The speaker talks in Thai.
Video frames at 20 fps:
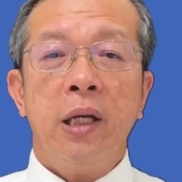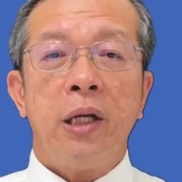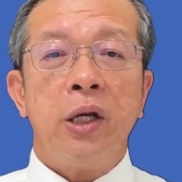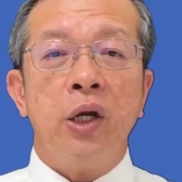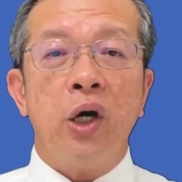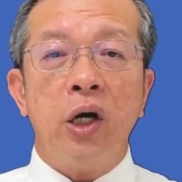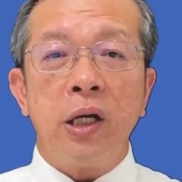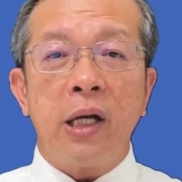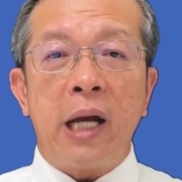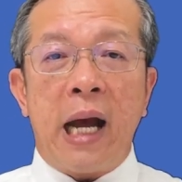โด
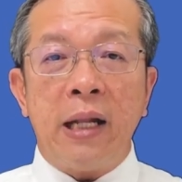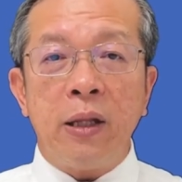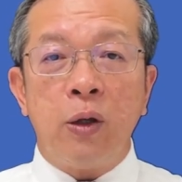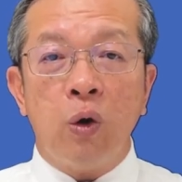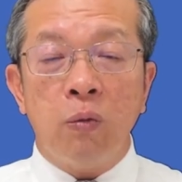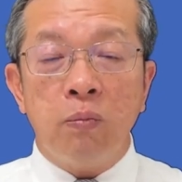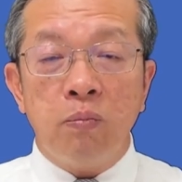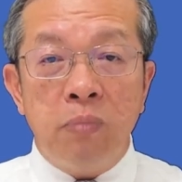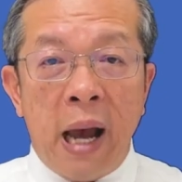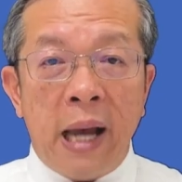ยการถู
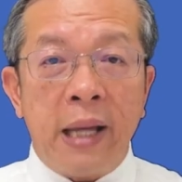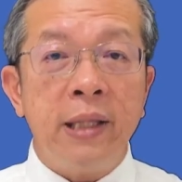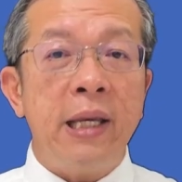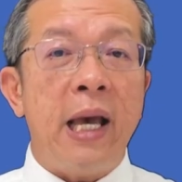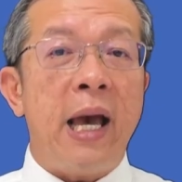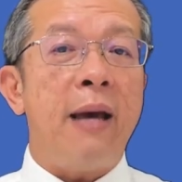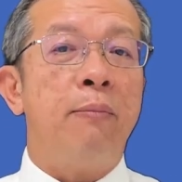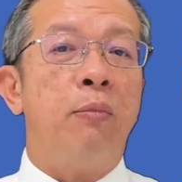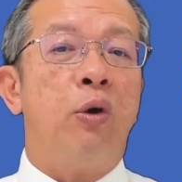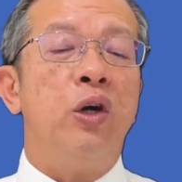กแบ่งแย
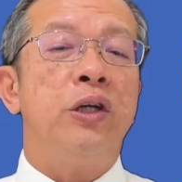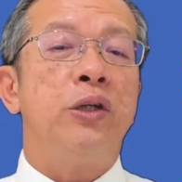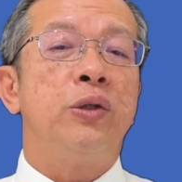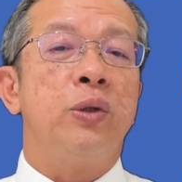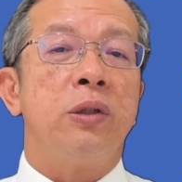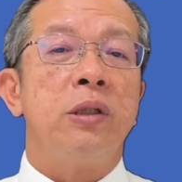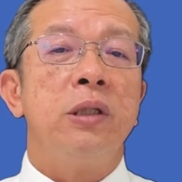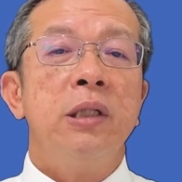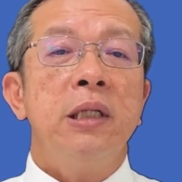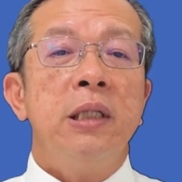กบริสุ
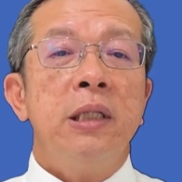ทธิ์